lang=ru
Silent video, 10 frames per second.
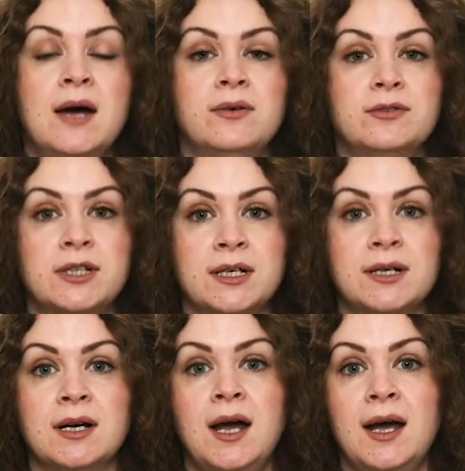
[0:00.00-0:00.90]

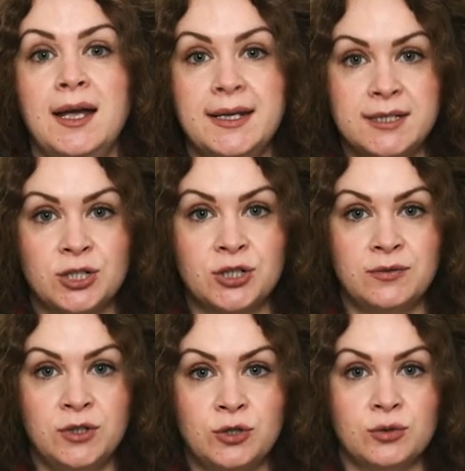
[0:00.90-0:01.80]
Во-вторых, эти же
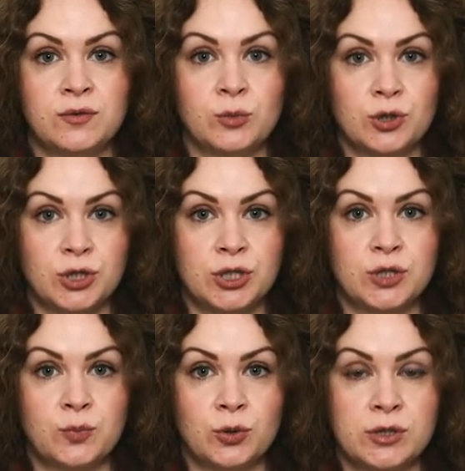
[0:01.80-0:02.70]
видео вы можете
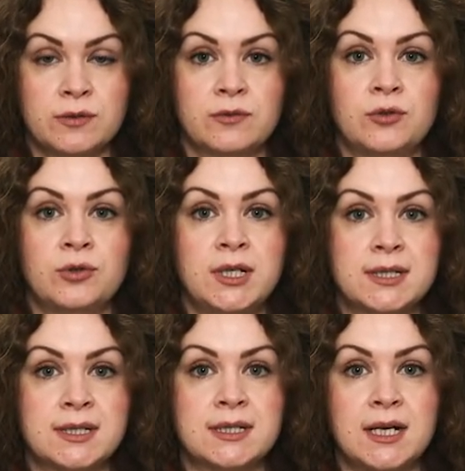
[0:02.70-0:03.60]
использовать в
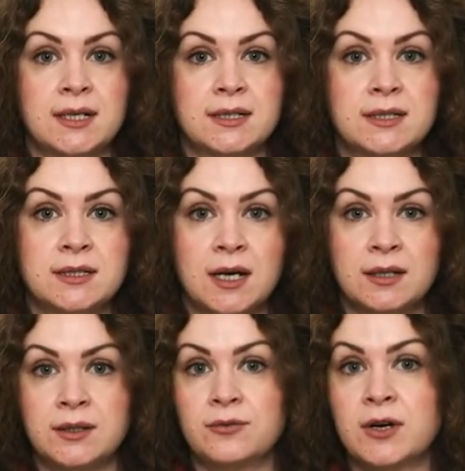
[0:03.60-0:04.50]
других социальных
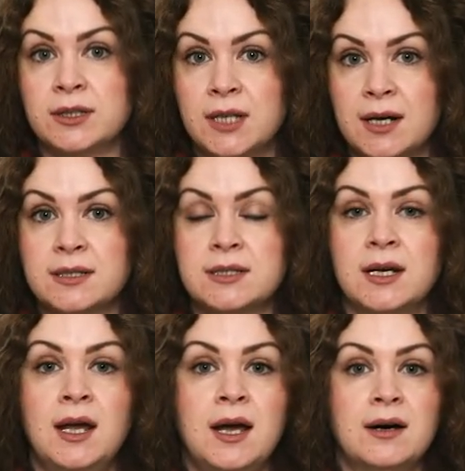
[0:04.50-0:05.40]
сетях, там ВКонтакте,
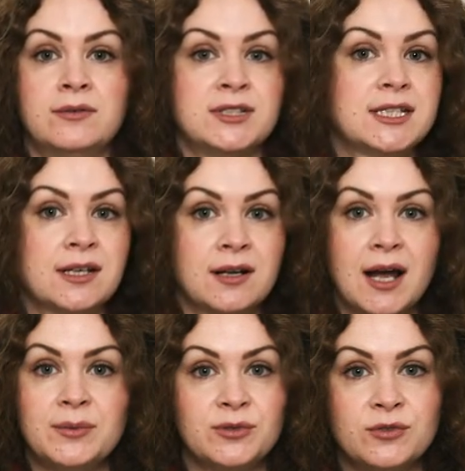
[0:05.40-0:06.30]
в
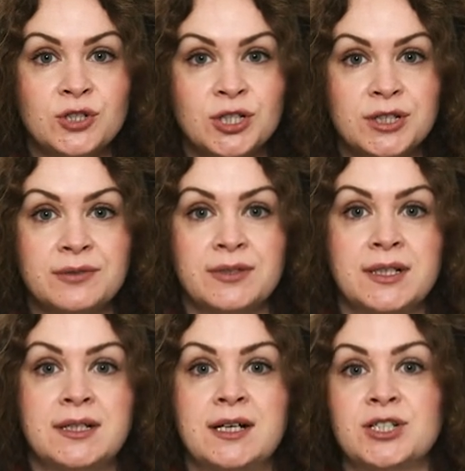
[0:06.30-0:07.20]
Инстаграме, в
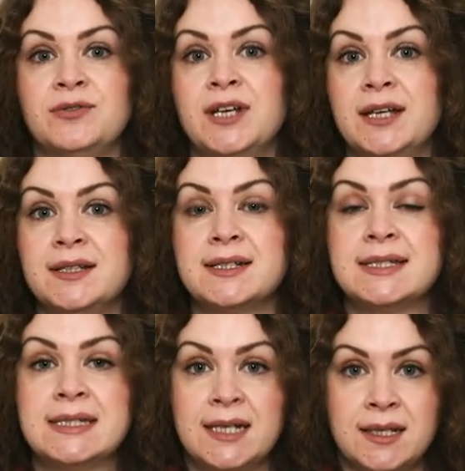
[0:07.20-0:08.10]
IGTV, даже в
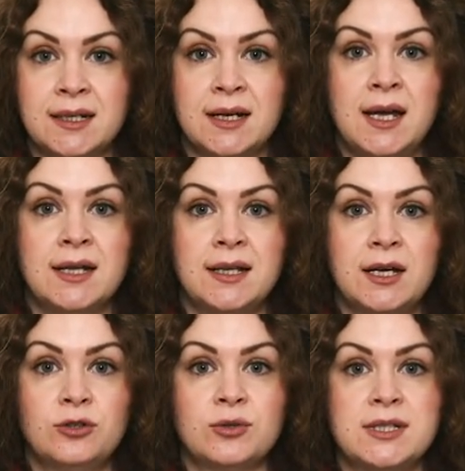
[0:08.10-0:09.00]
Яндекс.Дзене.
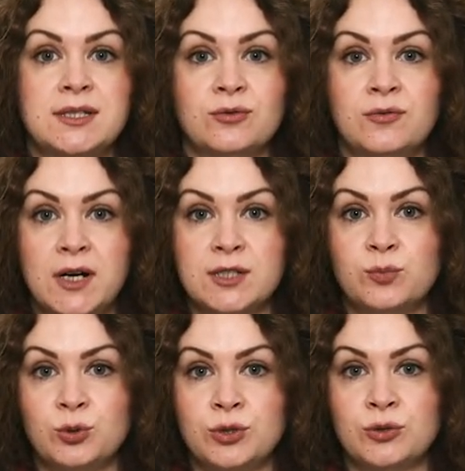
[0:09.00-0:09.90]
Да, то есть у вас
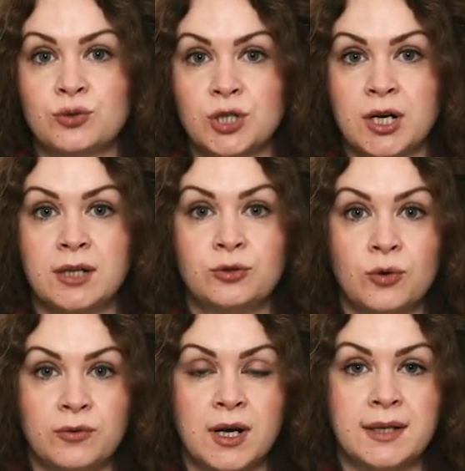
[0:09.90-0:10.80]
будет уже
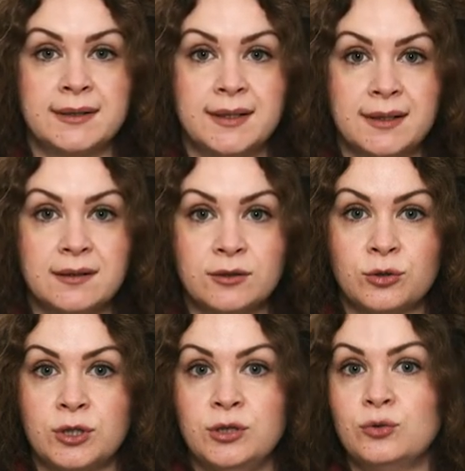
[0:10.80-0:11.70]
готовый контент,
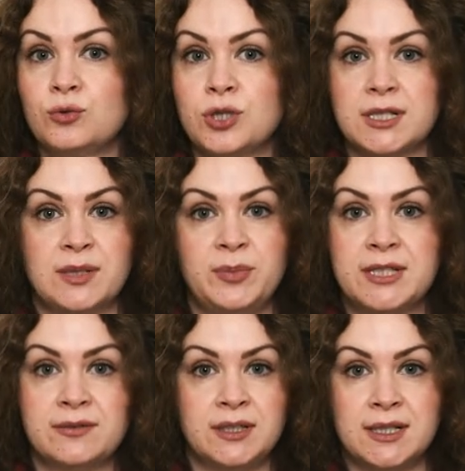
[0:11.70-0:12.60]
который не нужно
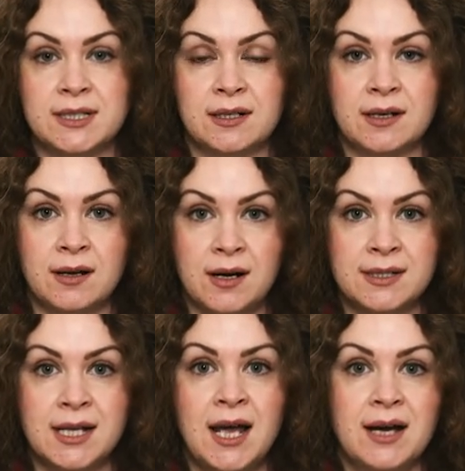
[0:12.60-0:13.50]
записывать несколько раз.